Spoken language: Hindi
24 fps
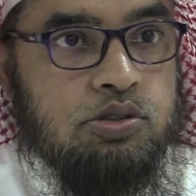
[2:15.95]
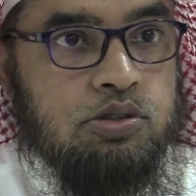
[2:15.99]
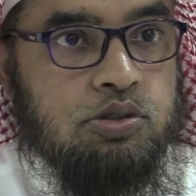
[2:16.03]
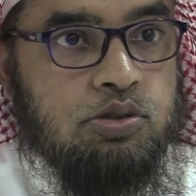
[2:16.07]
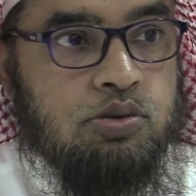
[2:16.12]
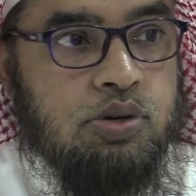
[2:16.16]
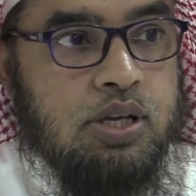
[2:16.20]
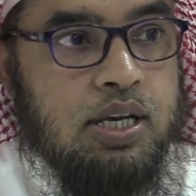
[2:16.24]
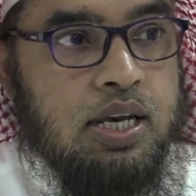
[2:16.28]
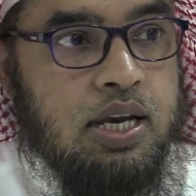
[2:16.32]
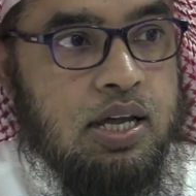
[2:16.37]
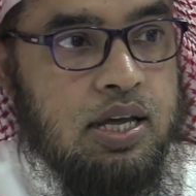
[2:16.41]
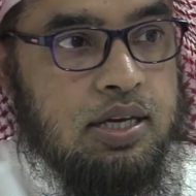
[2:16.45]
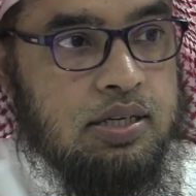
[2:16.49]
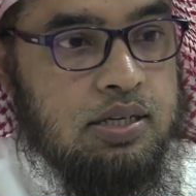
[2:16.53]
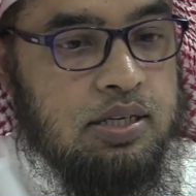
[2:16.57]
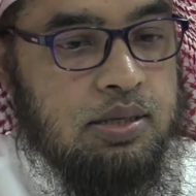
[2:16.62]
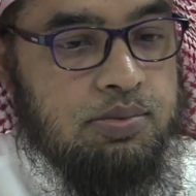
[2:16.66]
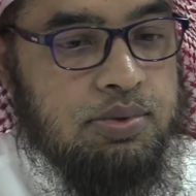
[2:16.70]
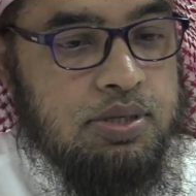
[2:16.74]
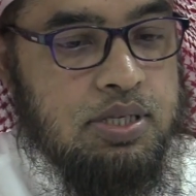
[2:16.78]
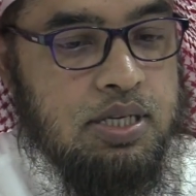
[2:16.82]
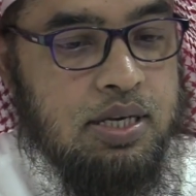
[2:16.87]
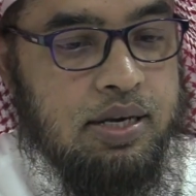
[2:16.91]
तो अल्लाह के
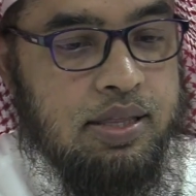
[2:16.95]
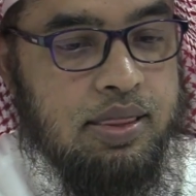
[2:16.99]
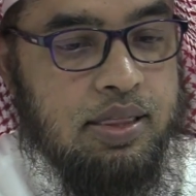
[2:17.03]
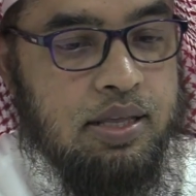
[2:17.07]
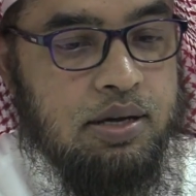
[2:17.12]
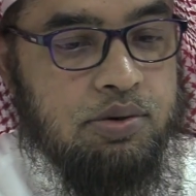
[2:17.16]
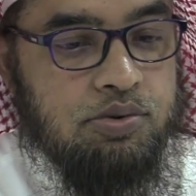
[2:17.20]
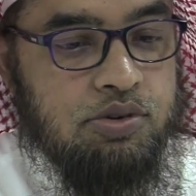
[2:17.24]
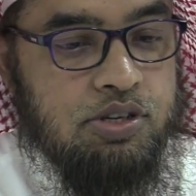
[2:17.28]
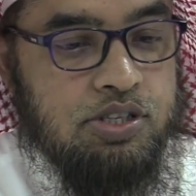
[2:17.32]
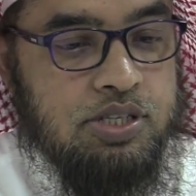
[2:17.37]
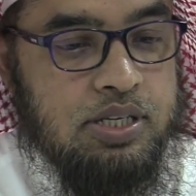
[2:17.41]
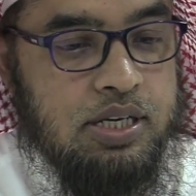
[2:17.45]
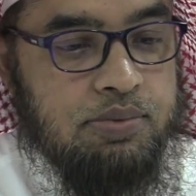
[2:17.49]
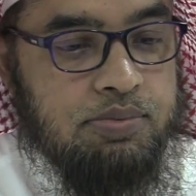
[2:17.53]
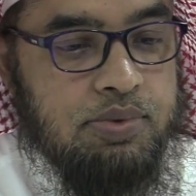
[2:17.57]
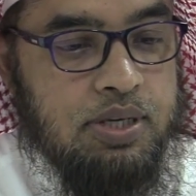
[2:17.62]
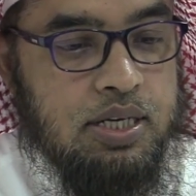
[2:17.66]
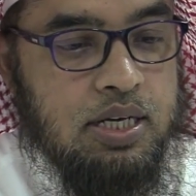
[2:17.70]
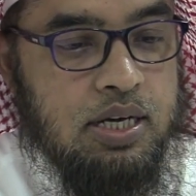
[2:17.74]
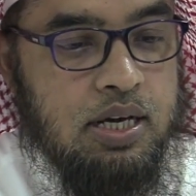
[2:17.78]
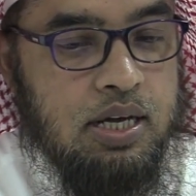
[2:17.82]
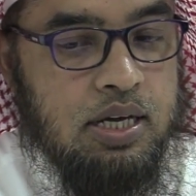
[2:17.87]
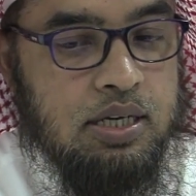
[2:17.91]
नबी सल्लल्लाहु अलैहि वसल्लम
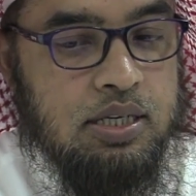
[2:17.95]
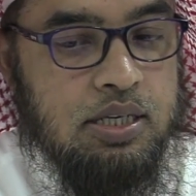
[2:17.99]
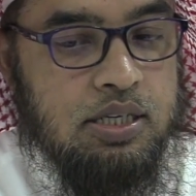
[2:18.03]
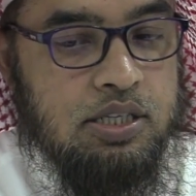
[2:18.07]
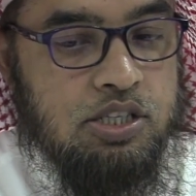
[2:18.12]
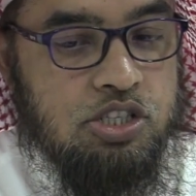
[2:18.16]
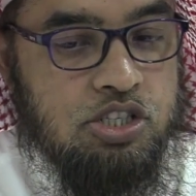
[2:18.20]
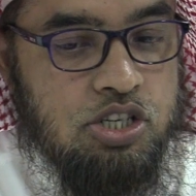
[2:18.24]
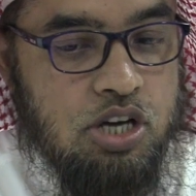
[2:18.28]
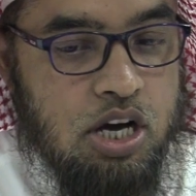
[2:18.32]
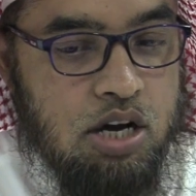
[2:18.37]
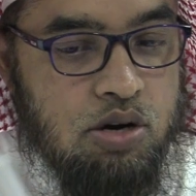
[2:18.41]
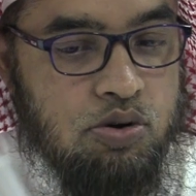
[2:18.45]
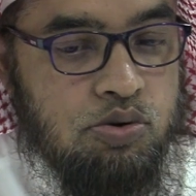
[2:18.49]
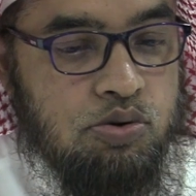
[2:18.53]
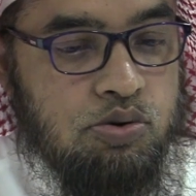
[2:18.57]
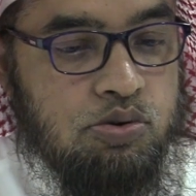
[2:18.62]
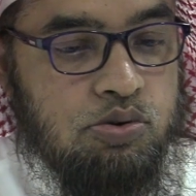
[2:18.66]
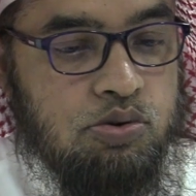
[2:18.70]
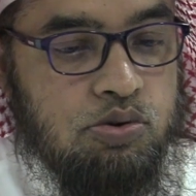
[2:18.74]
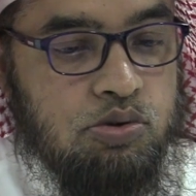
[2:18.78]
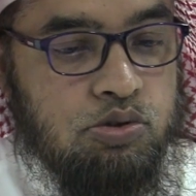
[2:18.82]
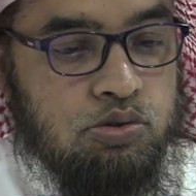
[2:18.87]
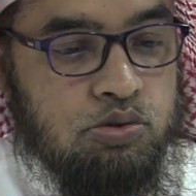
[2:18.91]
ने कहा कि जाओ
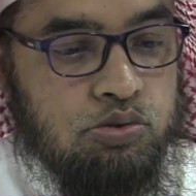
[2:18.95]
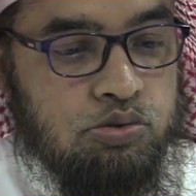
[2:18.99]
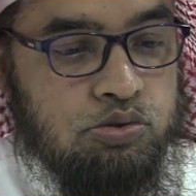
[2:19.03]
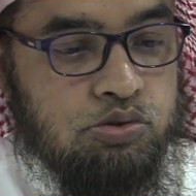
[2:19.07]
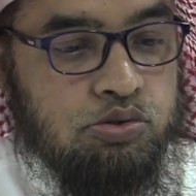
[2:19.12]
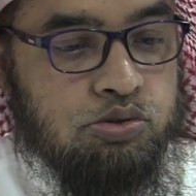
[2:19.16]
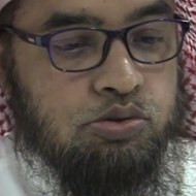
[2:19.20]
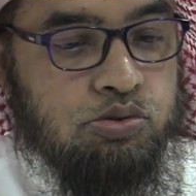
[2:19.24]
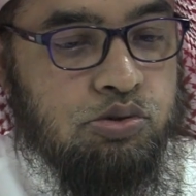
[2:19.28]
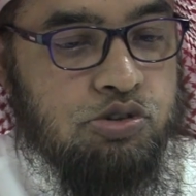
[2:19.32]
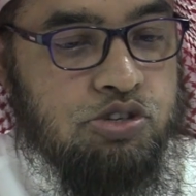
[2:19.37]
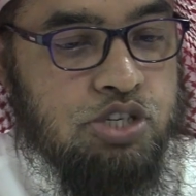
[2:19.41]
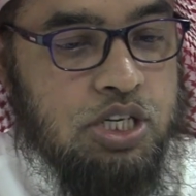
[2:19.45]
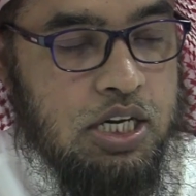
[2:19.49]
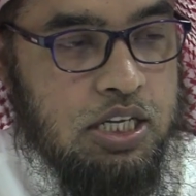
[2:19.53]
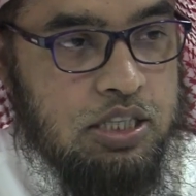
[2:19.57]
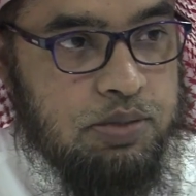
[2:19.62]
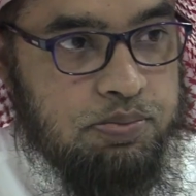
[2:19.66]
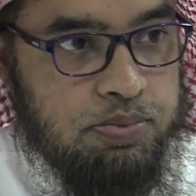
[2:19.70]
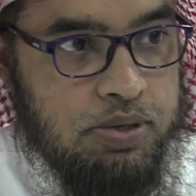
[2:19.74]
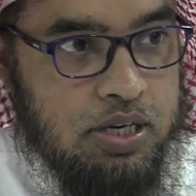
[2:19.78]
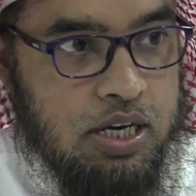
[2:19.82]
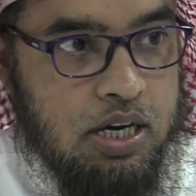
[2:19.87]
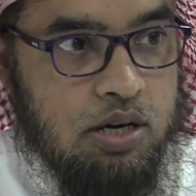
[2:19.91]
उसको
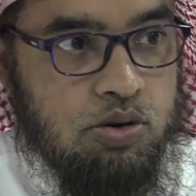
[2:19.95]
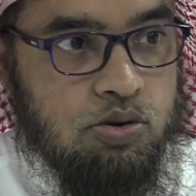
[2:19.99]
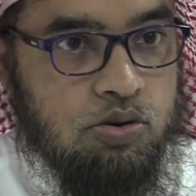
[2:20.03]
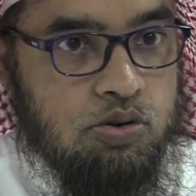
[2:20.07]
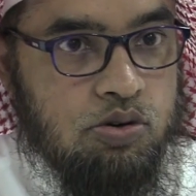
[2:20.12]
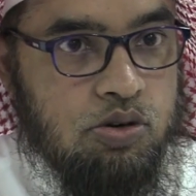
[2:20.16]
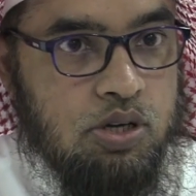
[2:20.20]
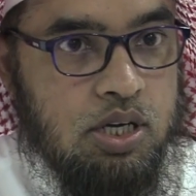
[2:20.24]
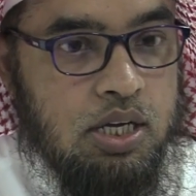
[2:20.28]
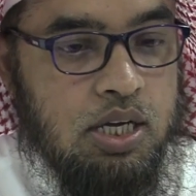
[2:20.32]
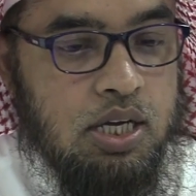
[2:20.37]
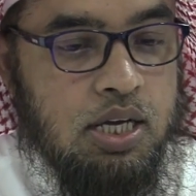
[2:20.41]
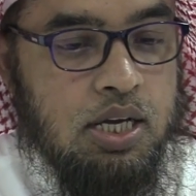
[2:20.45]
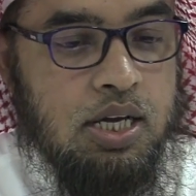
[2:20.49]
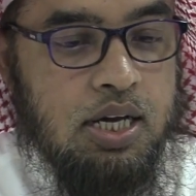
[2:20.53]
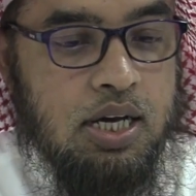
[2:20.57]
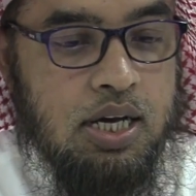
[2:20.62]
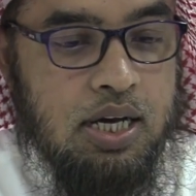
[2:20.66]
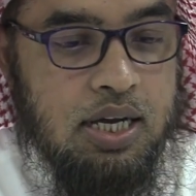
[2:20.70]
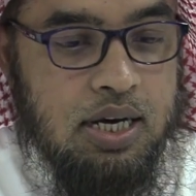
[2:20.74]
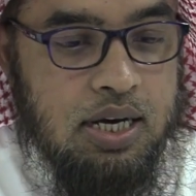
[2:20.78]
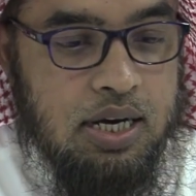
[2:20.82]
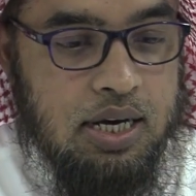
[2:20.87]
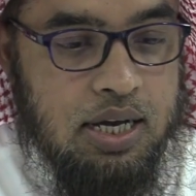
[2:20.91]
शहद पिलाओ
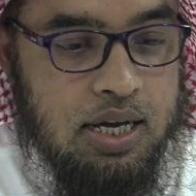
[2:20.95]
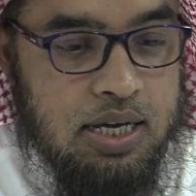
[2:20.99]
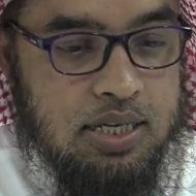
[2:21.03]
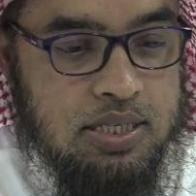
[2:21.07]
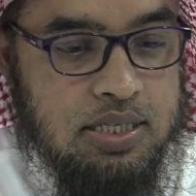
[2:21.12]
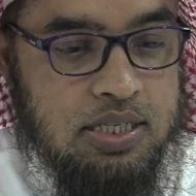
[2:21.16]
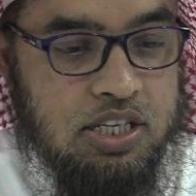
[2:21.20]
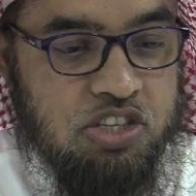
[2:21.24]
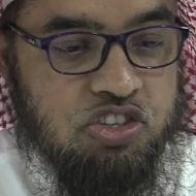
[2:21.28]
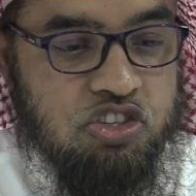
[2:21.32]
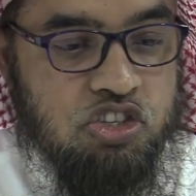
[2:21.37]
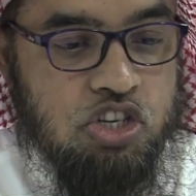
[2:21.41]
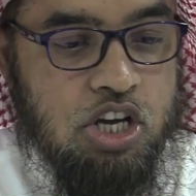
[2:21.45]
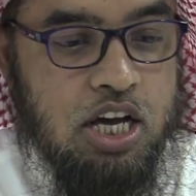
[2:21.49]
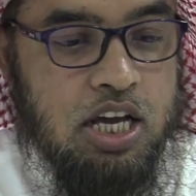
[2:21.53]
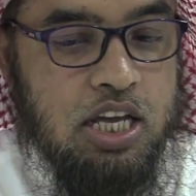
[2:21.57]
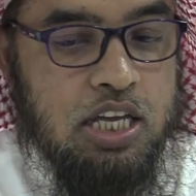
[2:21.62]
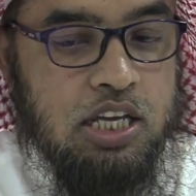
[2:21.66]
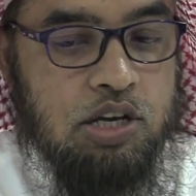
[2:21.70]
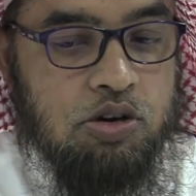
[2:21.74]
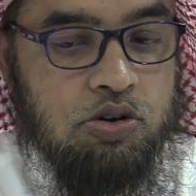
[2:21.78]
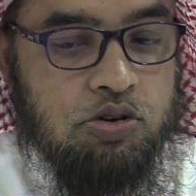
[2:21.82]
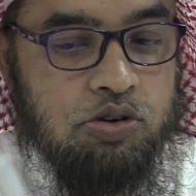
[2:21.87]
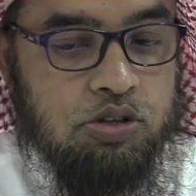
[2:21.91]
अल्लाह सच्चा
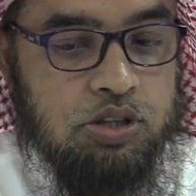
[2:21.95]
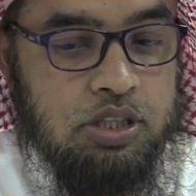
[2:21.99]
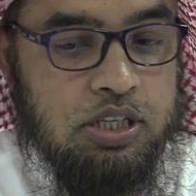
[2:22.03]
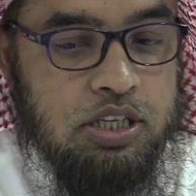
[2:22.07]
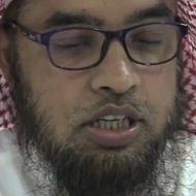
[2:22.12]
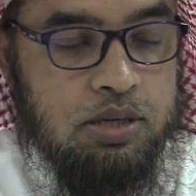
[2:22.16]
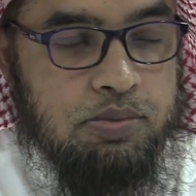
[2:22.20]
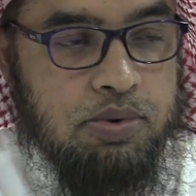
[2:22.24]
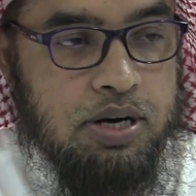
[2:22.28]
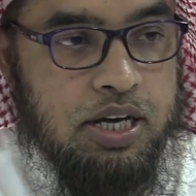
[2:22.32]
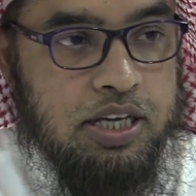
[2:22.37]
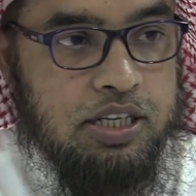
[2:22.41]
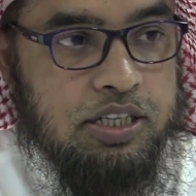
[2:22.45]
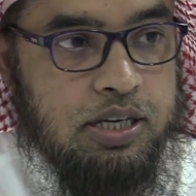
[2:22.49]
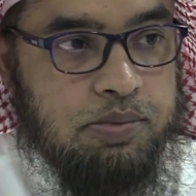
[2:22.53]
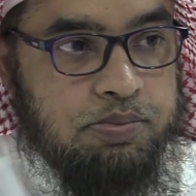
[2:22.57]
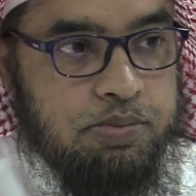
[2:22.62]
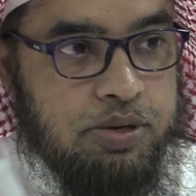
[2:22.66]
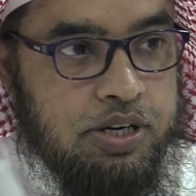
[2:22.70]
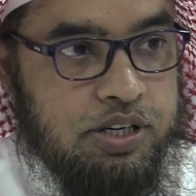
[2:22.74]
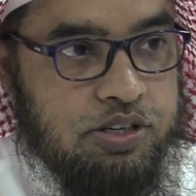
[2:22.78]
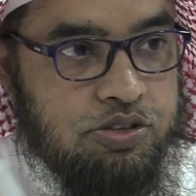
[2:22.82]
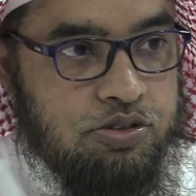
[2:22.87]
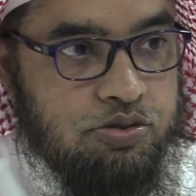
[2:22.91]
है और तेरे भाई का
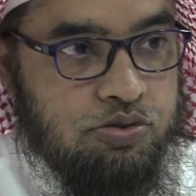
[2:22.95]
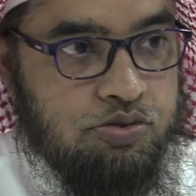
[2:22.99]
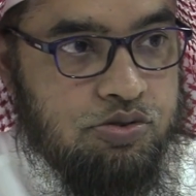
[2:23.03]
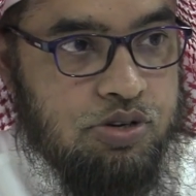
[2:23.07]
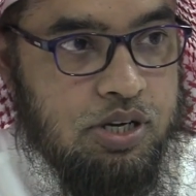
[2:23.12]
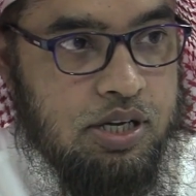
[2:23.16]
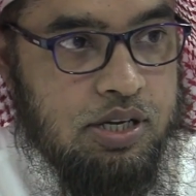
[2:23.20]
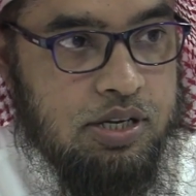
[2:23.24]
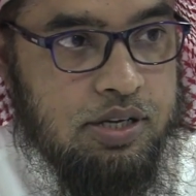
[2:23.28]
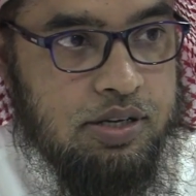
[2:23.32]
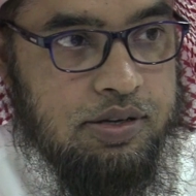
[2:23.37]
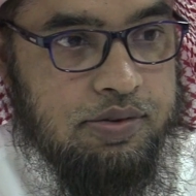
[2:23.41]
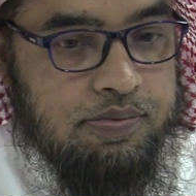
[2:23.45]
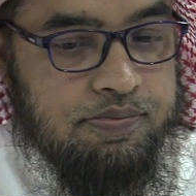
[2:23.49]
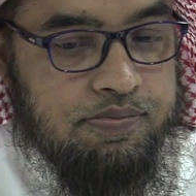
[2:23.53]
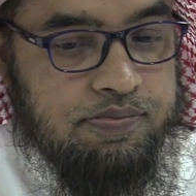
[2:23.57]
पेट छूटा है